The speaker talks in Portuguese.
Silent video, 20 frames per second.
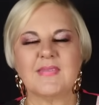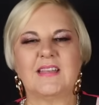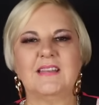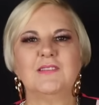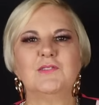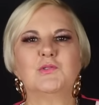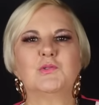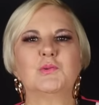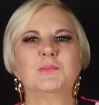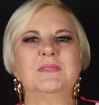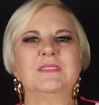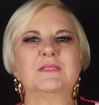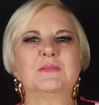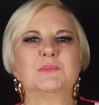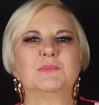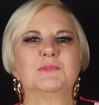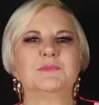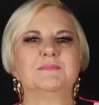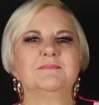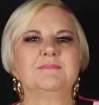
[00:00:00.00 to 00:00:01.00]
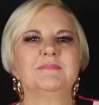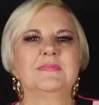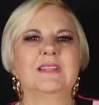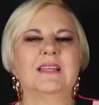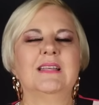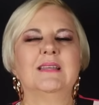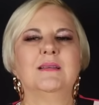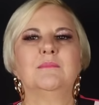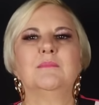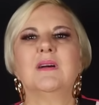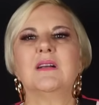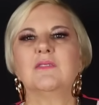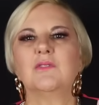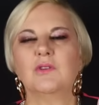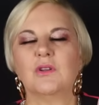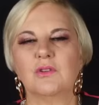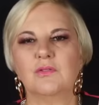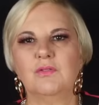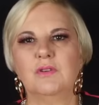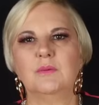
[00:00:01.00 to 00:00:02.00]
É isso mesmo. Mas
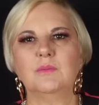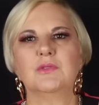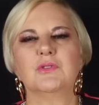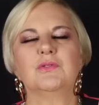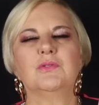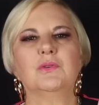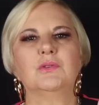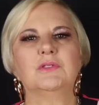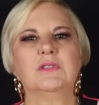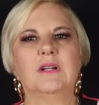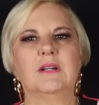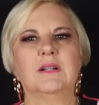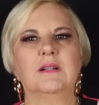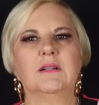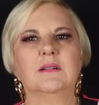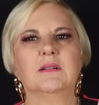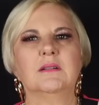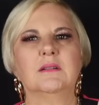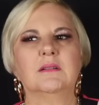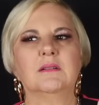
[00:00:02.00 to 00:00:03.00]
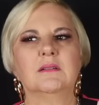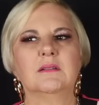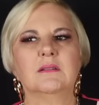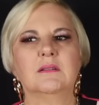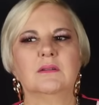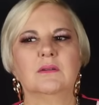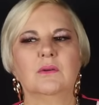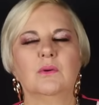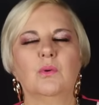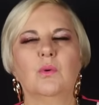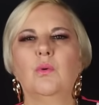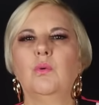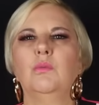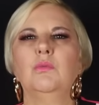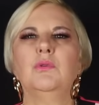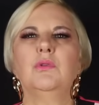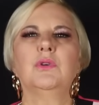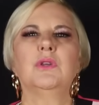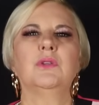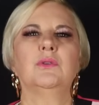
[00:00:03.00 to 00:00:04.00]
nós vamos voltar
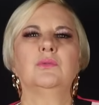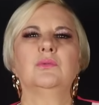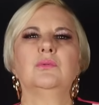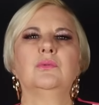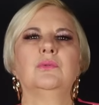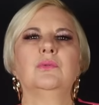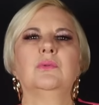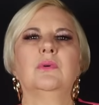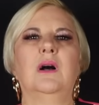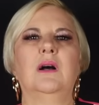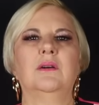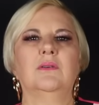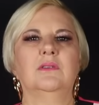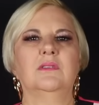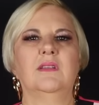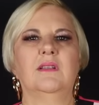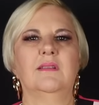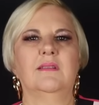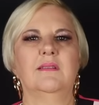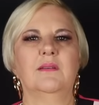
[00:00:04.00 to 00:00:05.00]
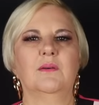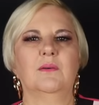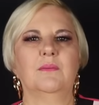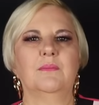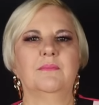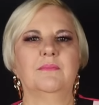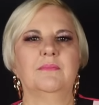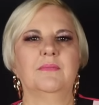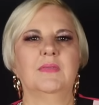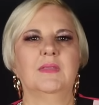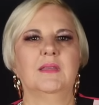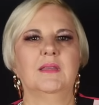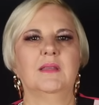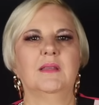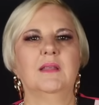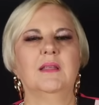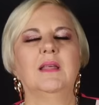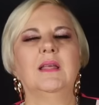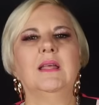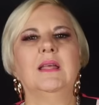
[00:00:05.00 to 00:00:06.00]
como que tudo aconteceu.
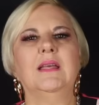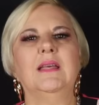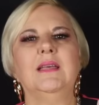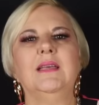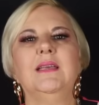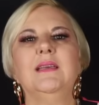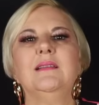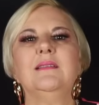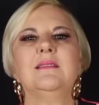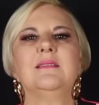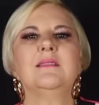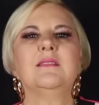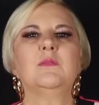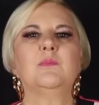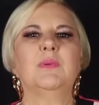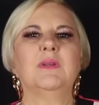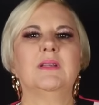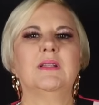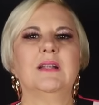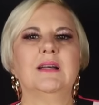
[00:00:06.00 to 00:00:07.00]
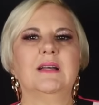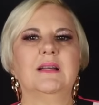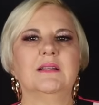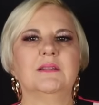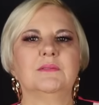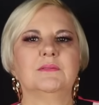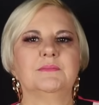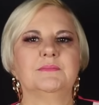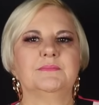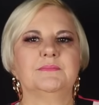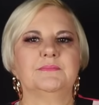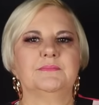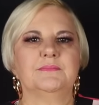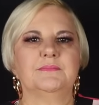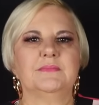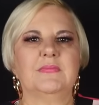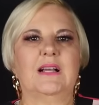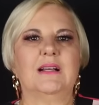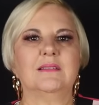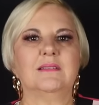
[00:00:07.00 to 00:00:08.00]
Eles esperaram
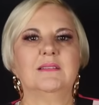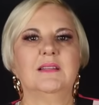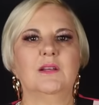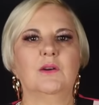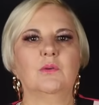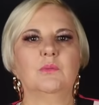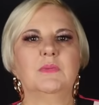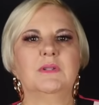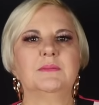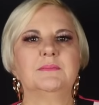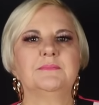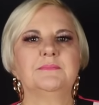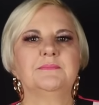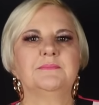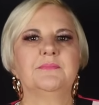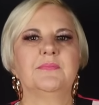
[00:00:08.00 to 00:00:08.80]
a Thelma.